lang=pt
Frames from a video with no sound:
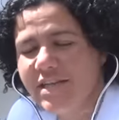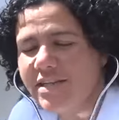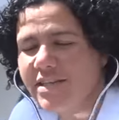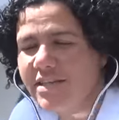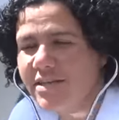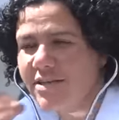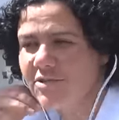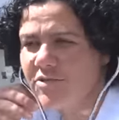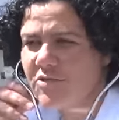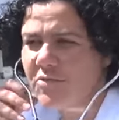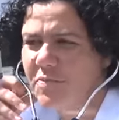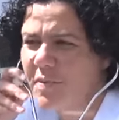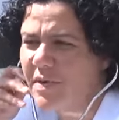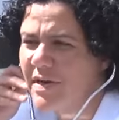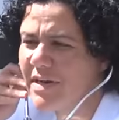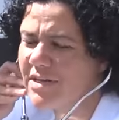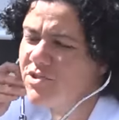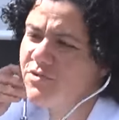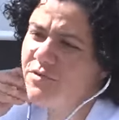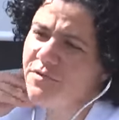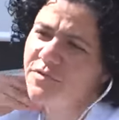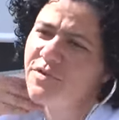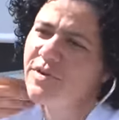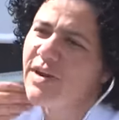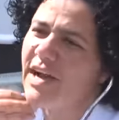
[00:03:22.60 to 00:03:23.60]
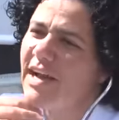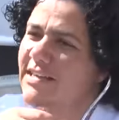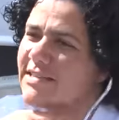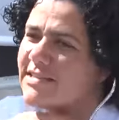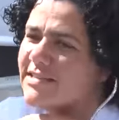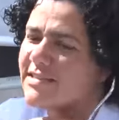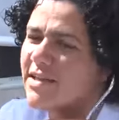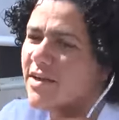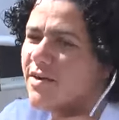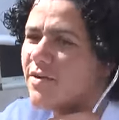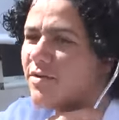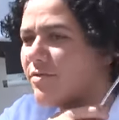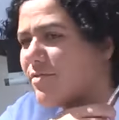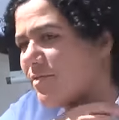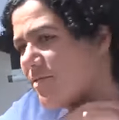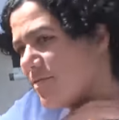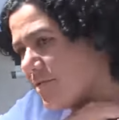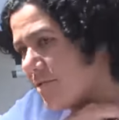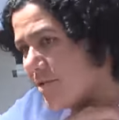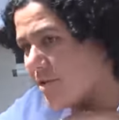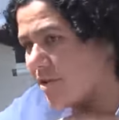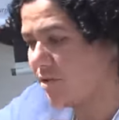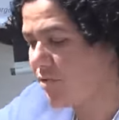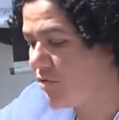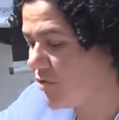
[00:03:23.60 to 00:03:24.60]
né? Tanto para divulgação
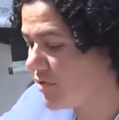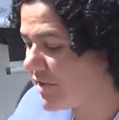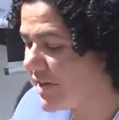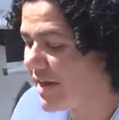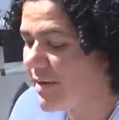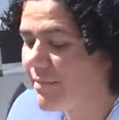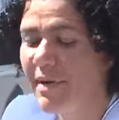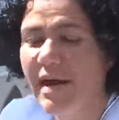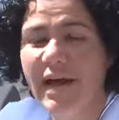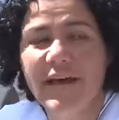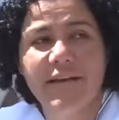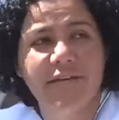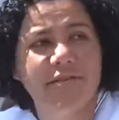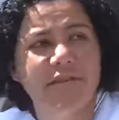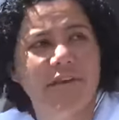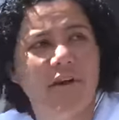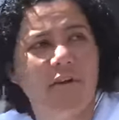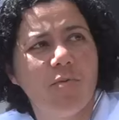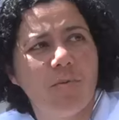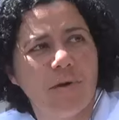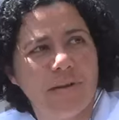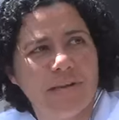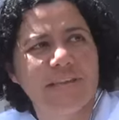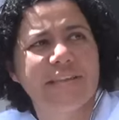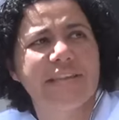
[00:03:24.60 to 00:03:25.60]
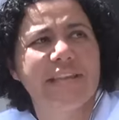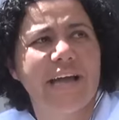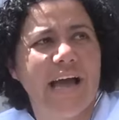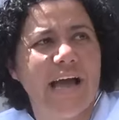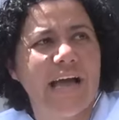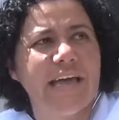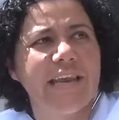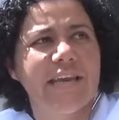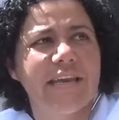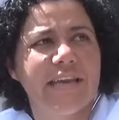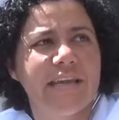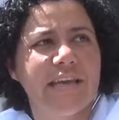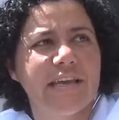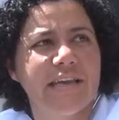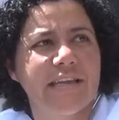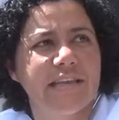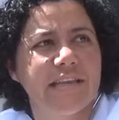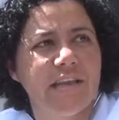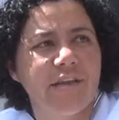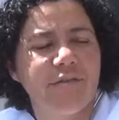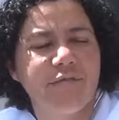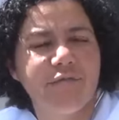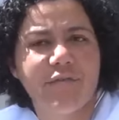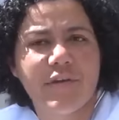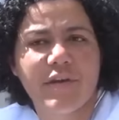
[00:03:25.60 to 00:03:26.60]
do trabalho da humanitária, né, que
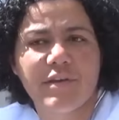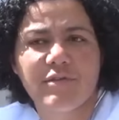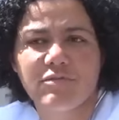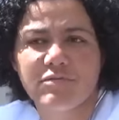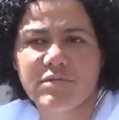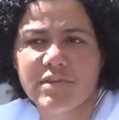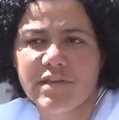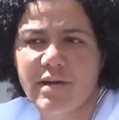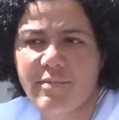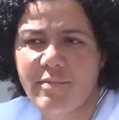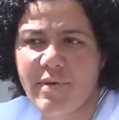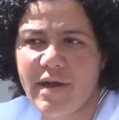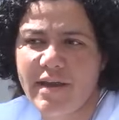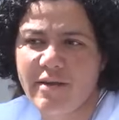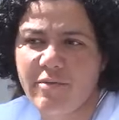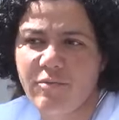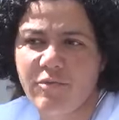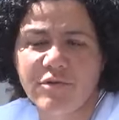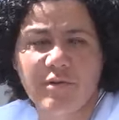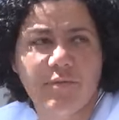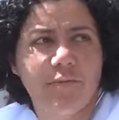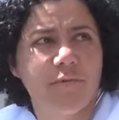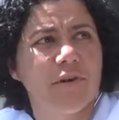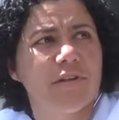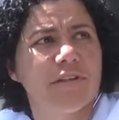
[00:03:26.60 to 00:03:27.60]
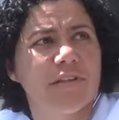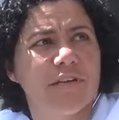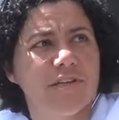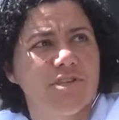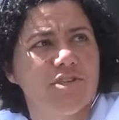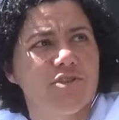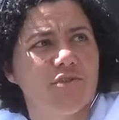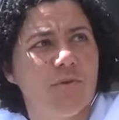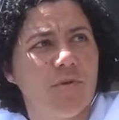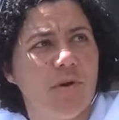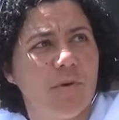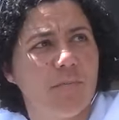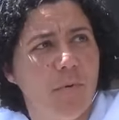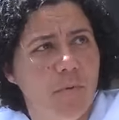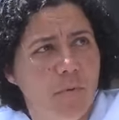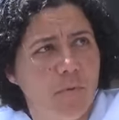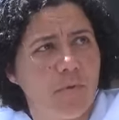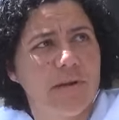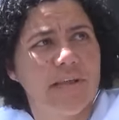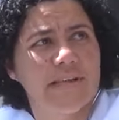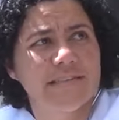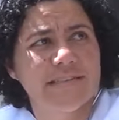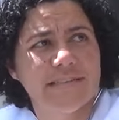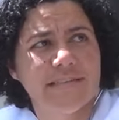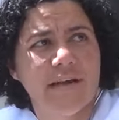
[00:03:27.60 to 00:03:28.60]
tem feito um trabalho muito importante com a
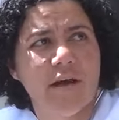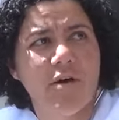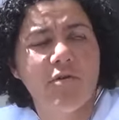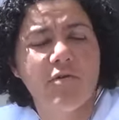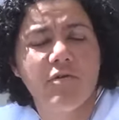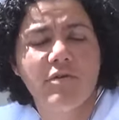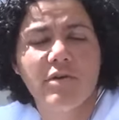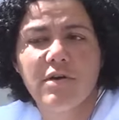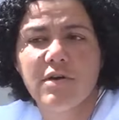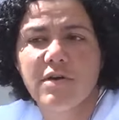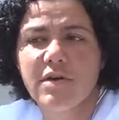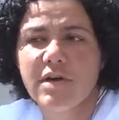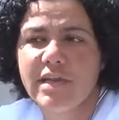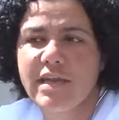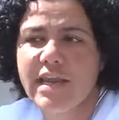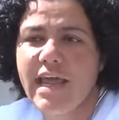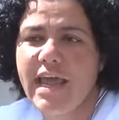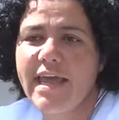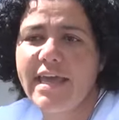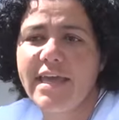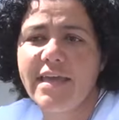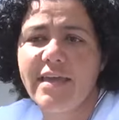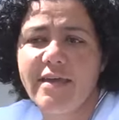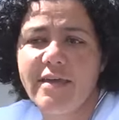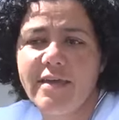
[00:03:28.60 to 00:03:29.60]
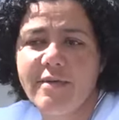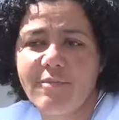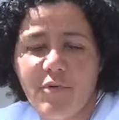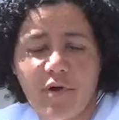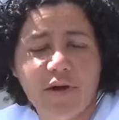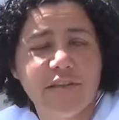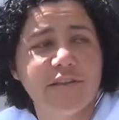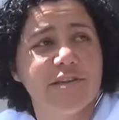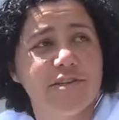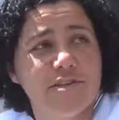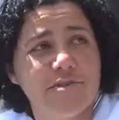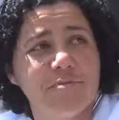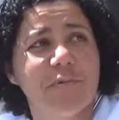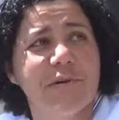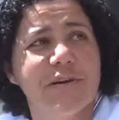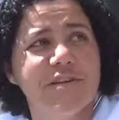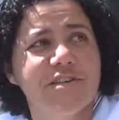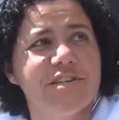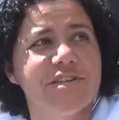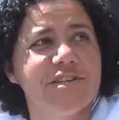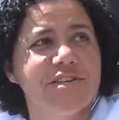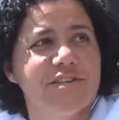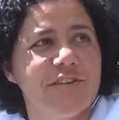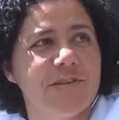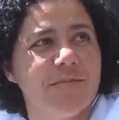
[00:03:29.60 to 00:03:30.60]
população, né, e importante para a
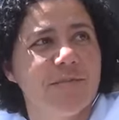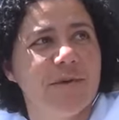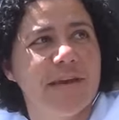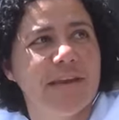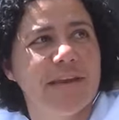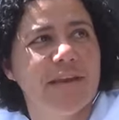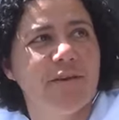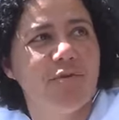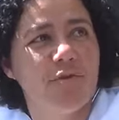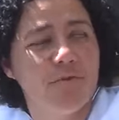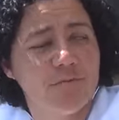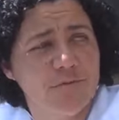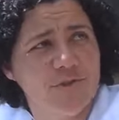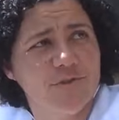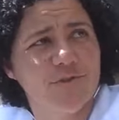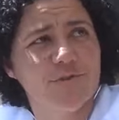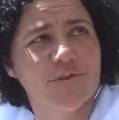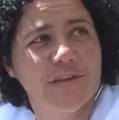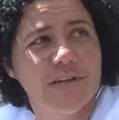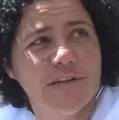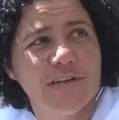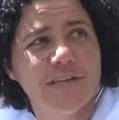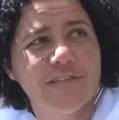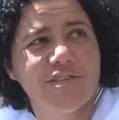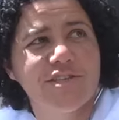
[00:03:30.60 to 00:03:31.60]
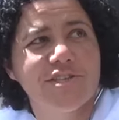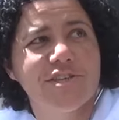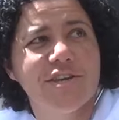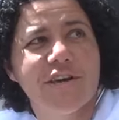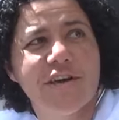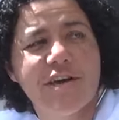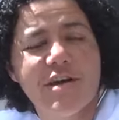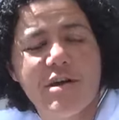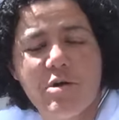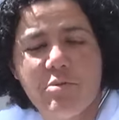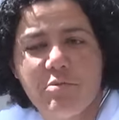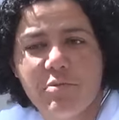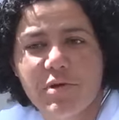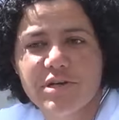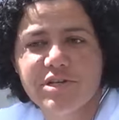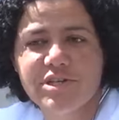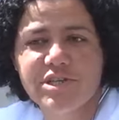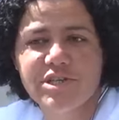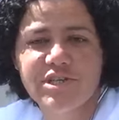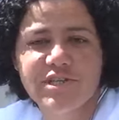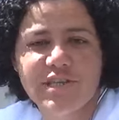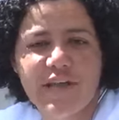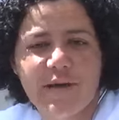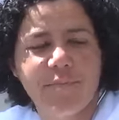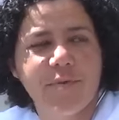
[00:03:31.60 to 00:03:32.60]
gente também, né, como estudante, para a
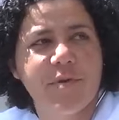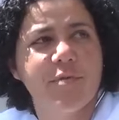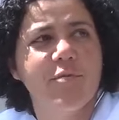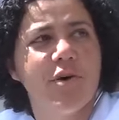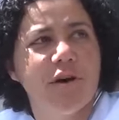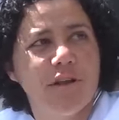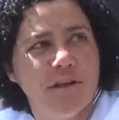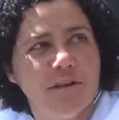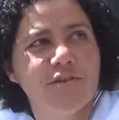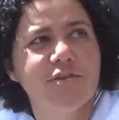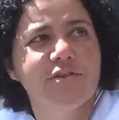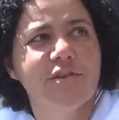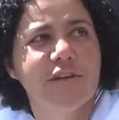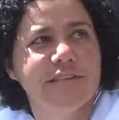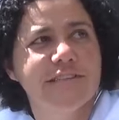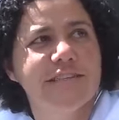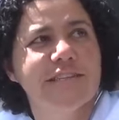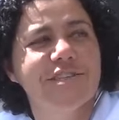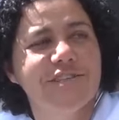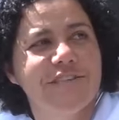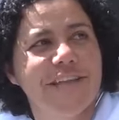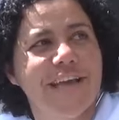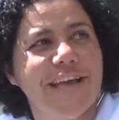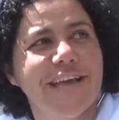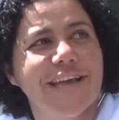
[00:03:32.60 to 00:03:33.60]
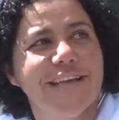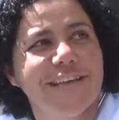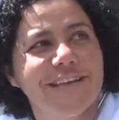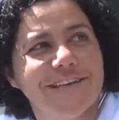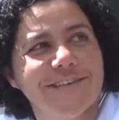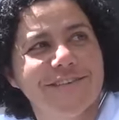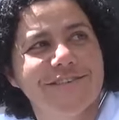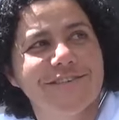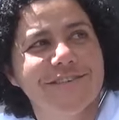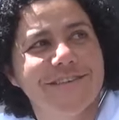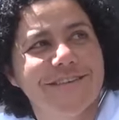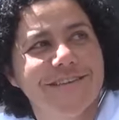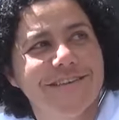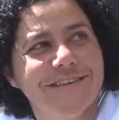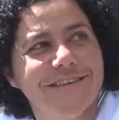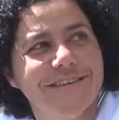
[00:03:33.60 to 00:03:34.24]
gente estar tá aprimorando nossas técnicas.